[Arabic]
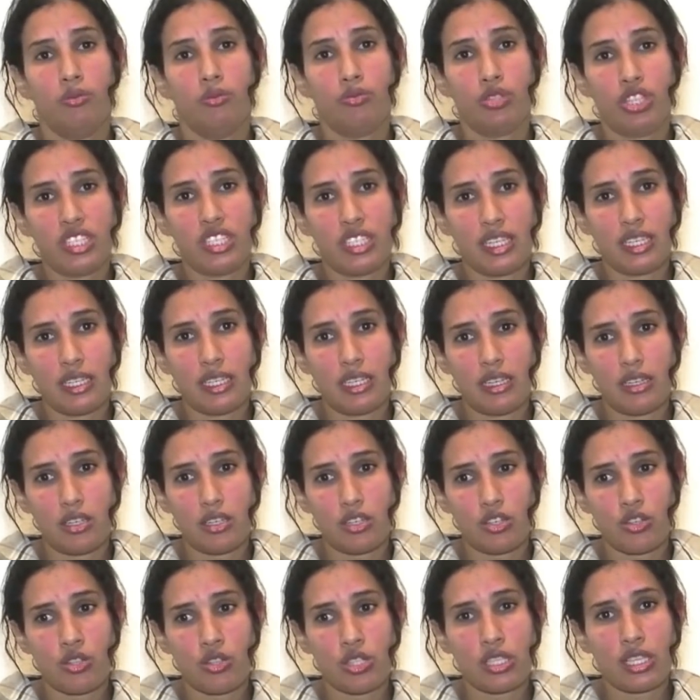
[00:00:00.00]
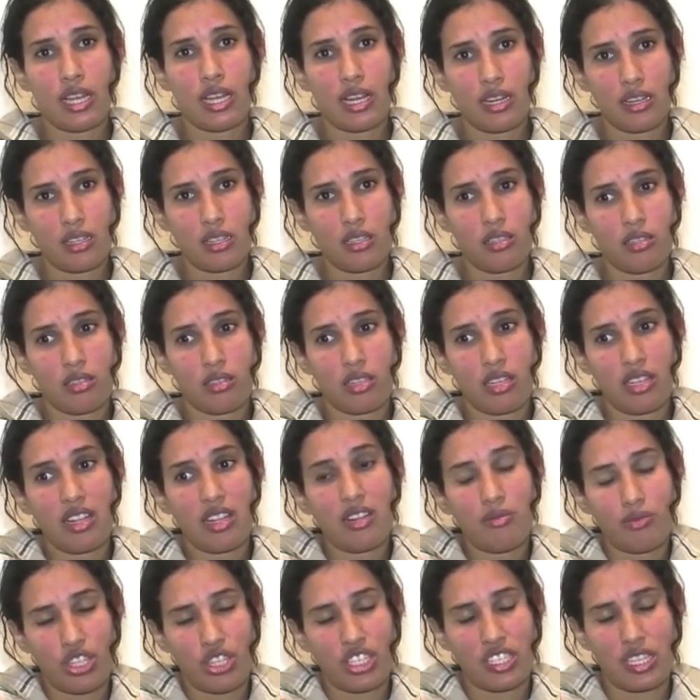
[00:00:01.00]
مشيت غنخرج النسخه
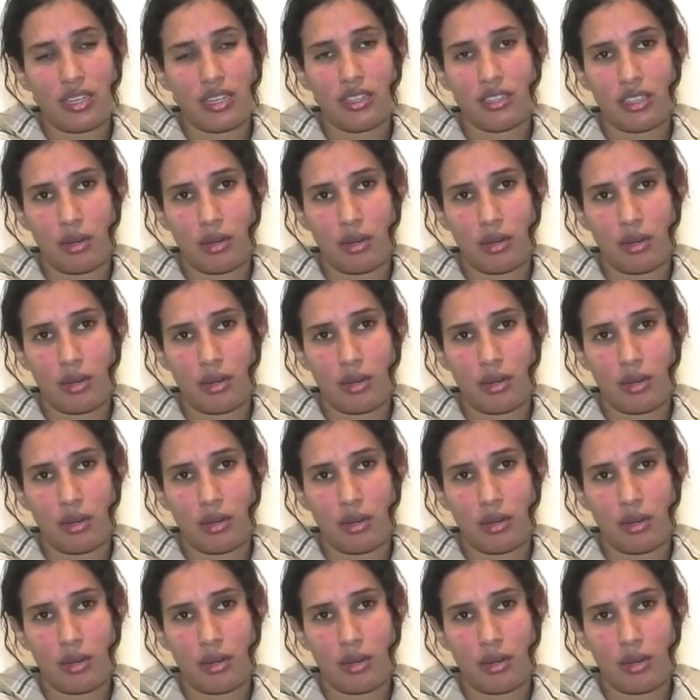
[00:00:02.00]
مشيت